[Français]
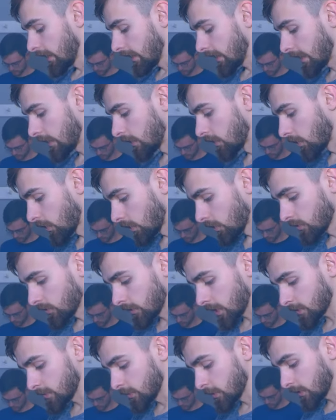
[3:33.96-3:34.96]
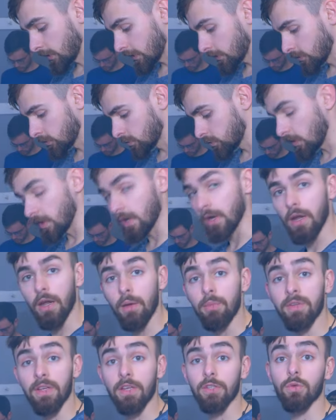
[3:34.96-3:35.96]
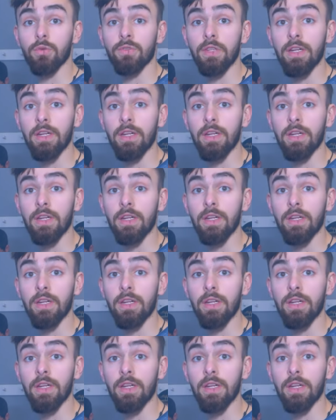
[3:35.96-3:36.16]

Et là en gros, donc là je me connecte du coup à l'application